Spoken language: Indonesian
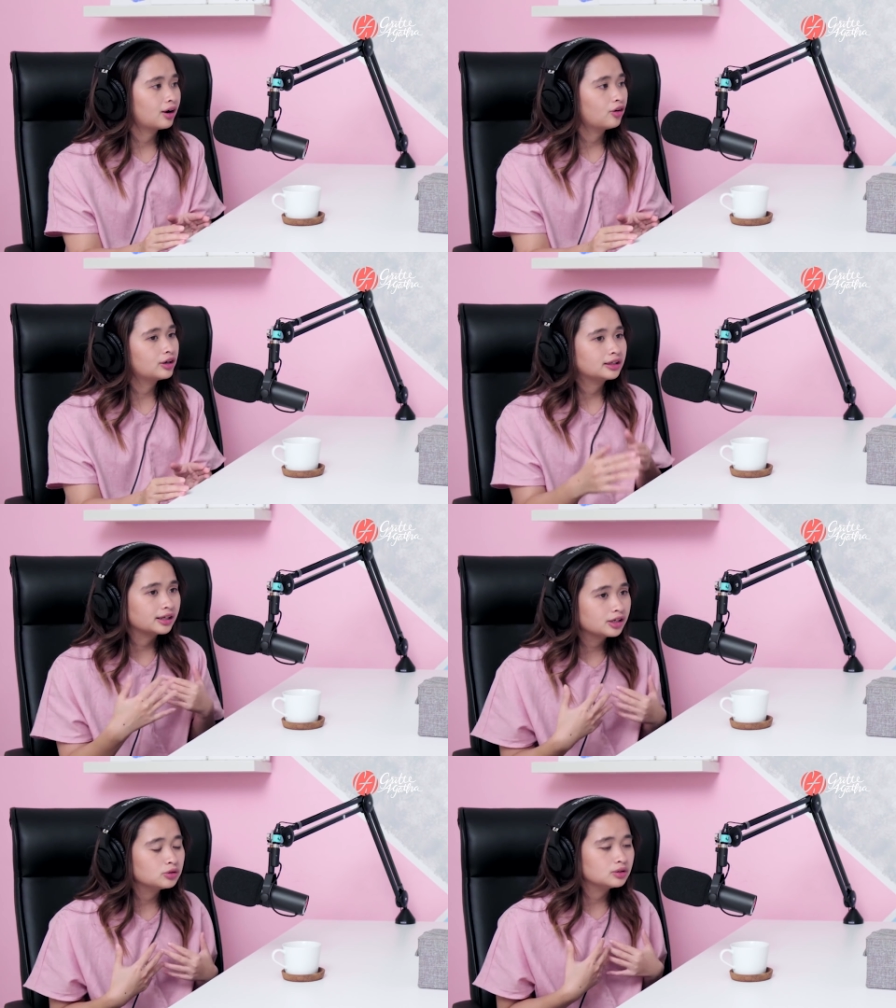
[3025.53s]
Kalau
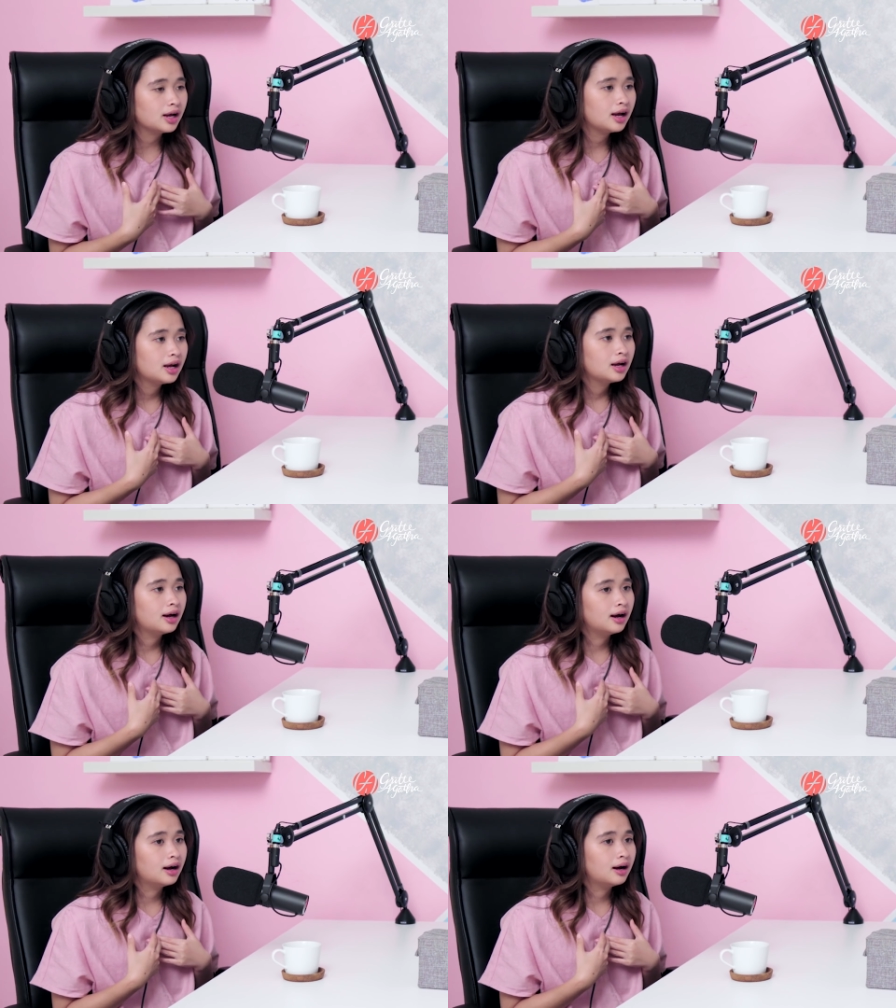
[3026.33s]
kitanya juga
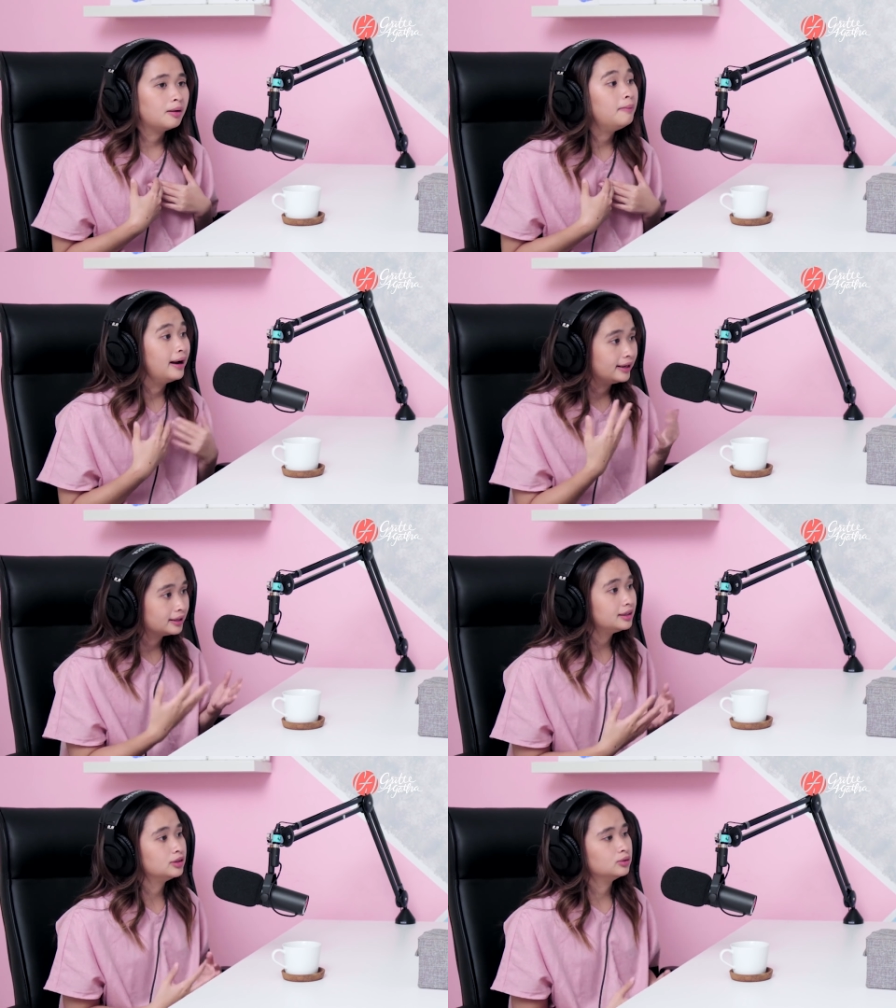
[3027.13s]
uh,
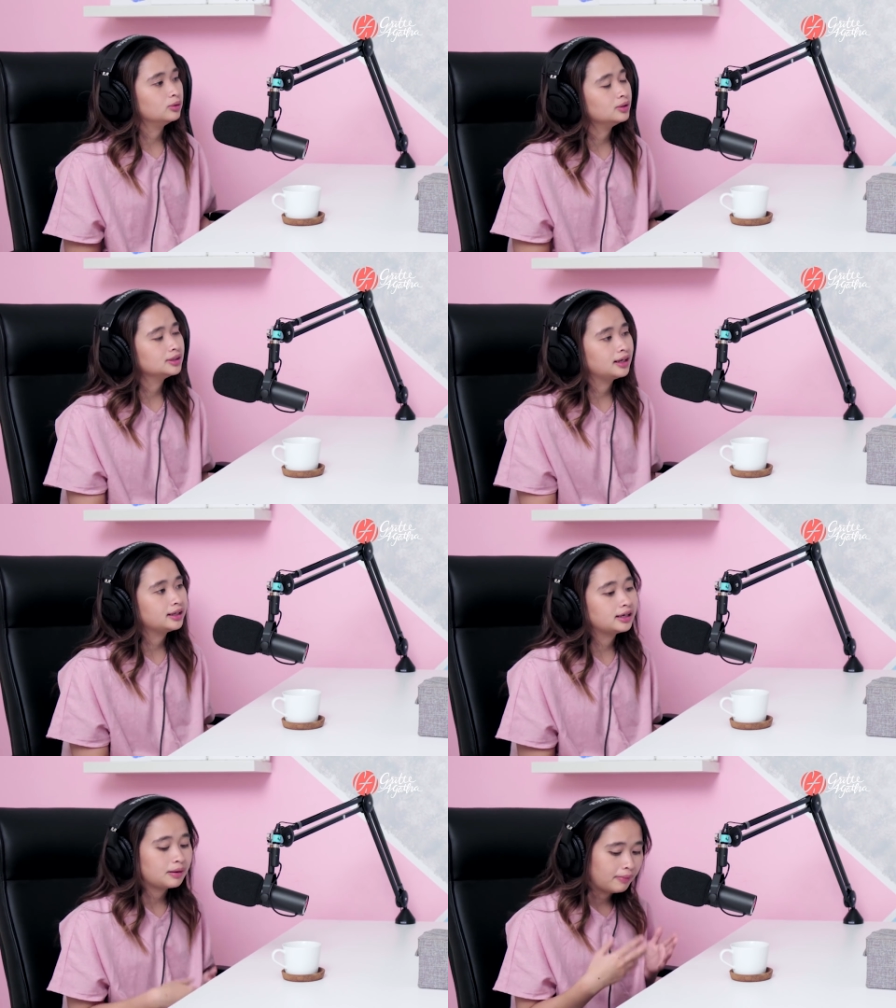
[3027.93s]
baik gitu,
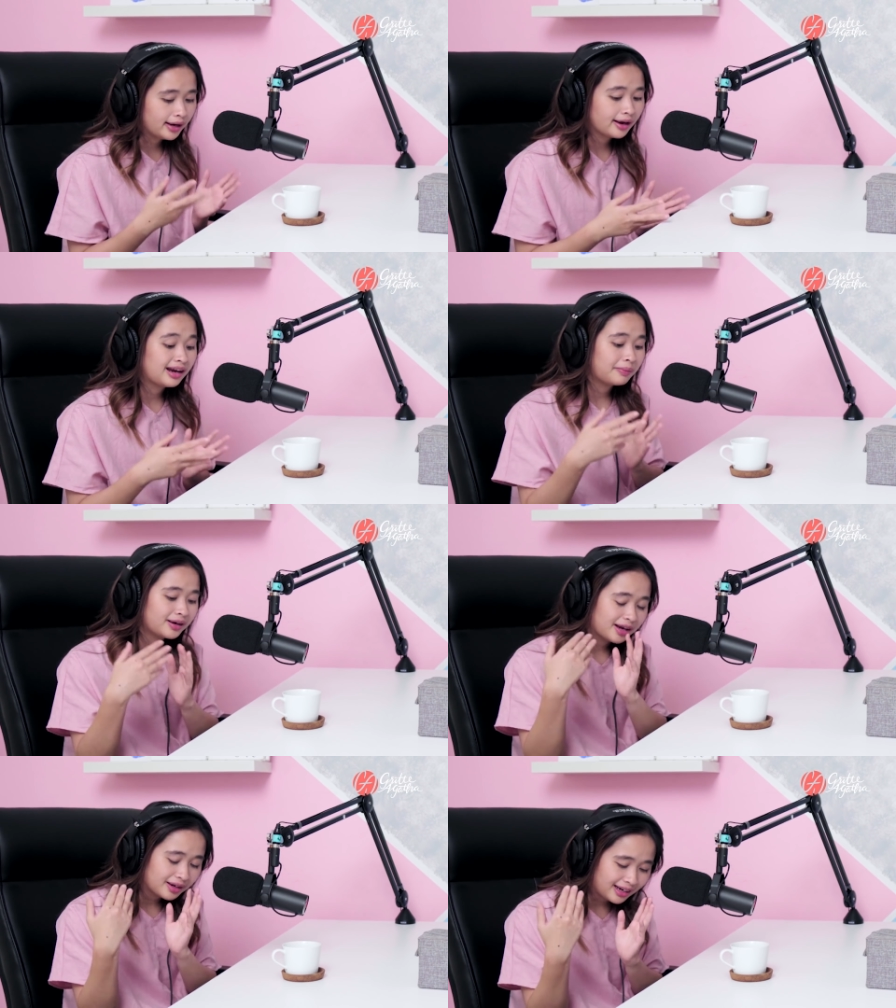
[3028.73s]
istilahnya yang baik kan
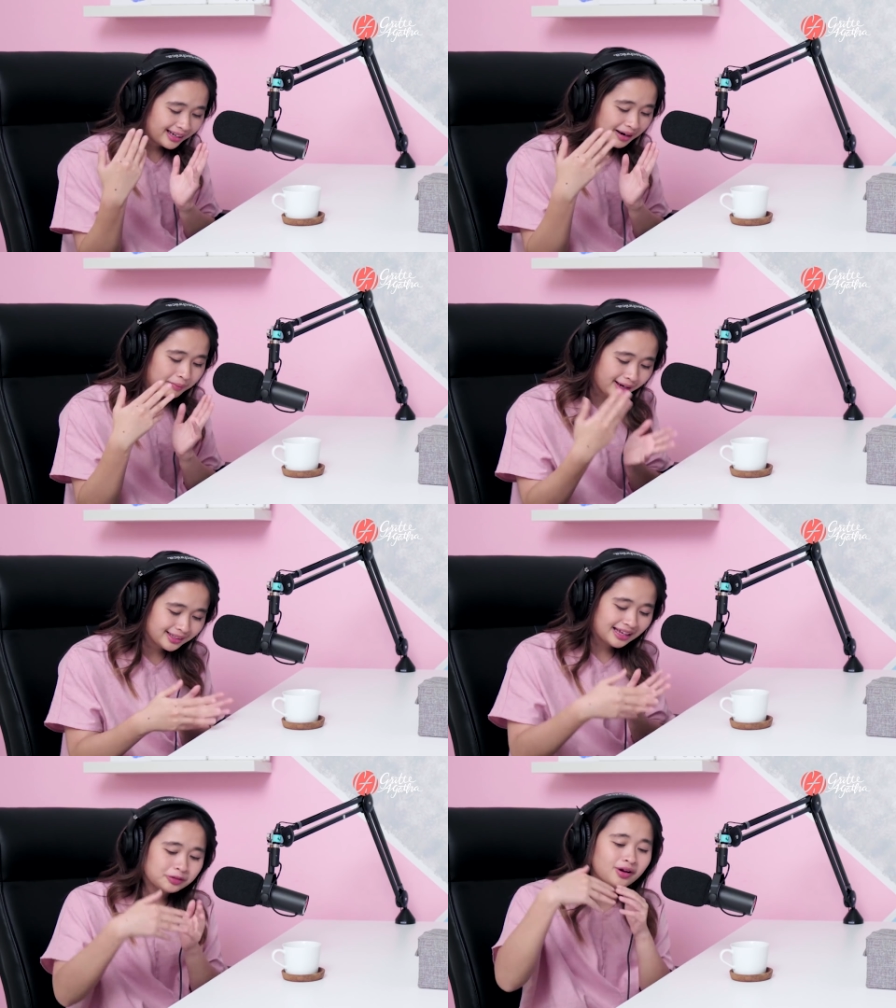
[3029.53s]
yang
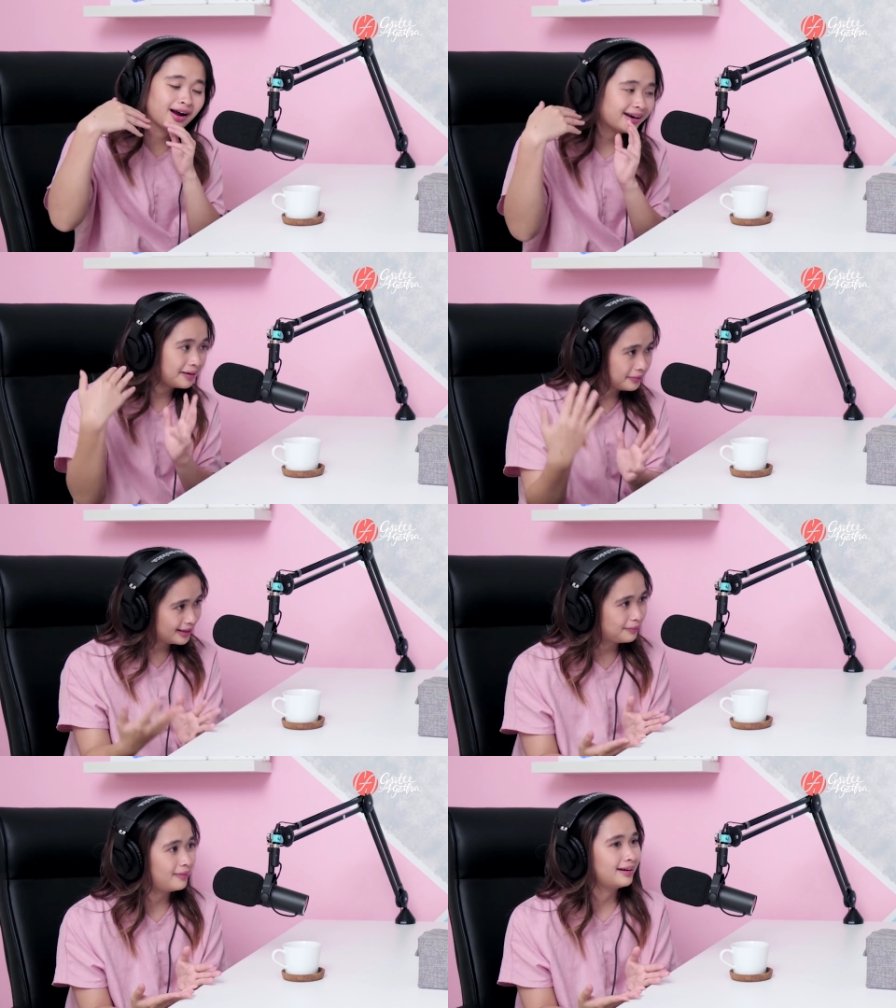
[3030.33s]
baik juga akan dapat
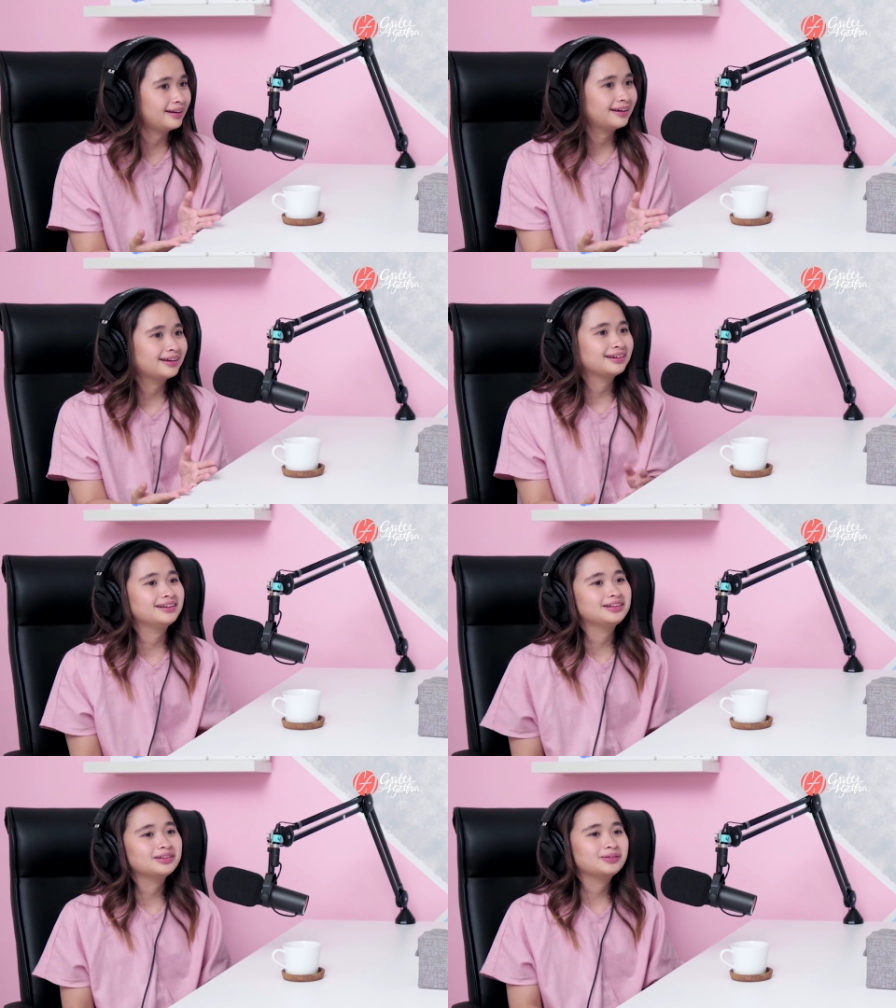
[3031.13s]
yang baik.
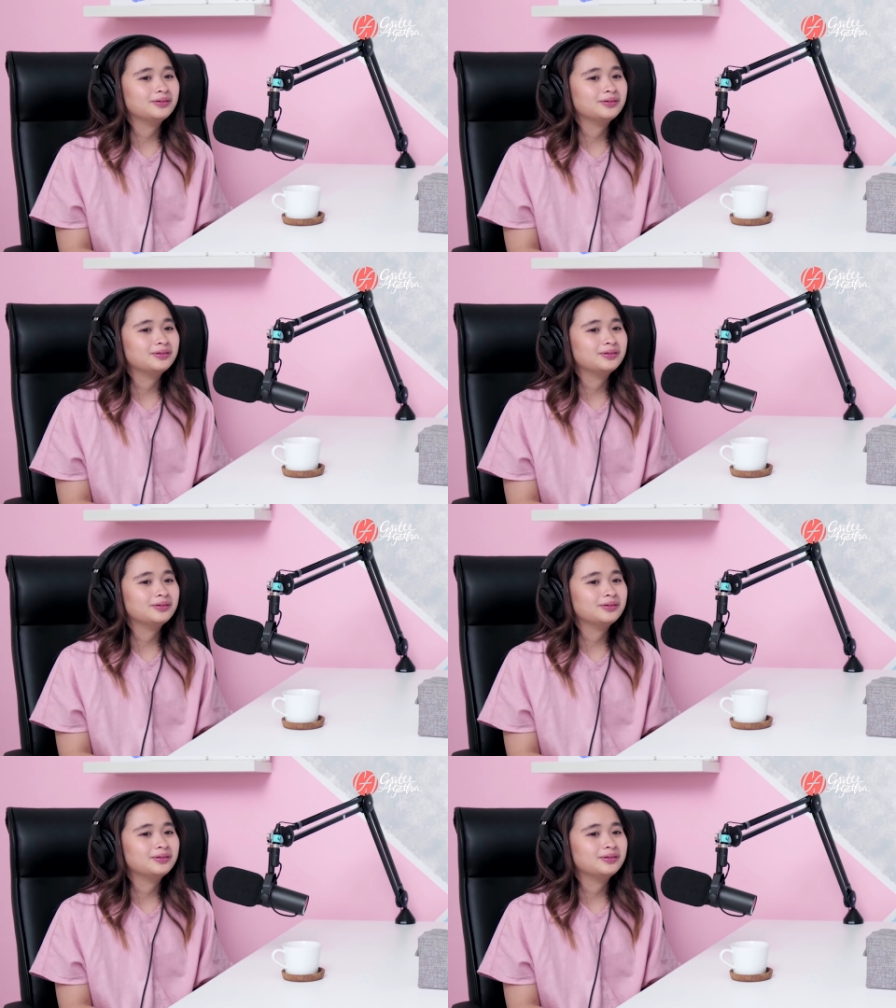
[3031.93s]
Gitu.